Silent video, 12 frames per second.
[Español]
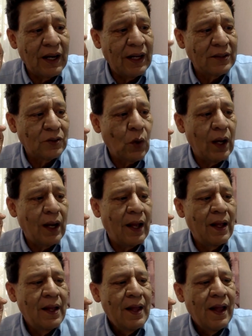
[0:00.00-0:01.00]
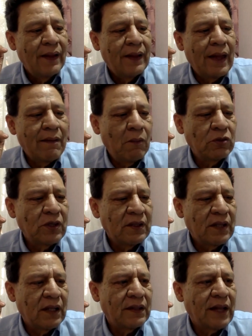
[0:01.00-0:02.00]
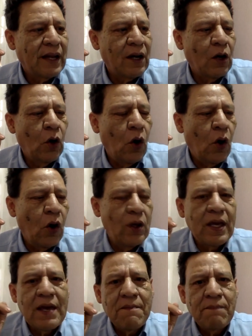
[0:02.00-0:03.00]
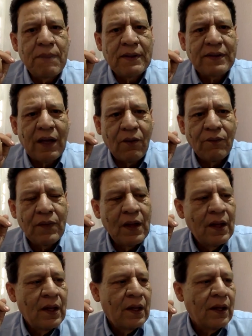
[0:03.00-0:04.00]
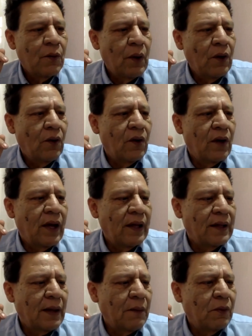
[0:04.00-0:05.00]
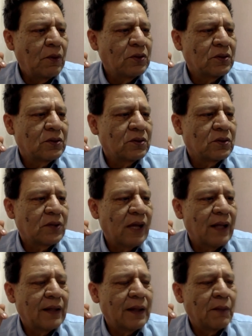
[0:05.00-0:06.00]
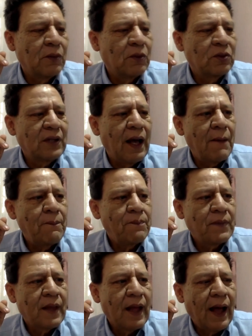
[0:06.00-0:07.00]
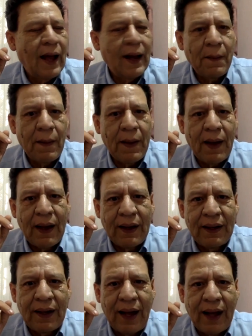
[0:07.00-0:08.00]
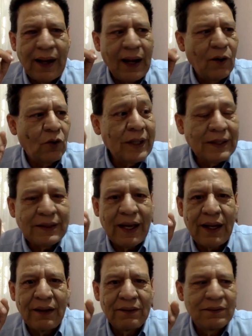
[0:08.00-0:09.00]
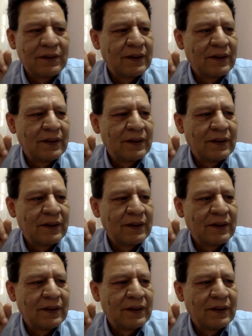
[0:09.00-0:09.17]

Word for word: de la escuela debemos intentar lo hoy impensado. Y bueno, entramos, entramos ya a la, a la, a la noticia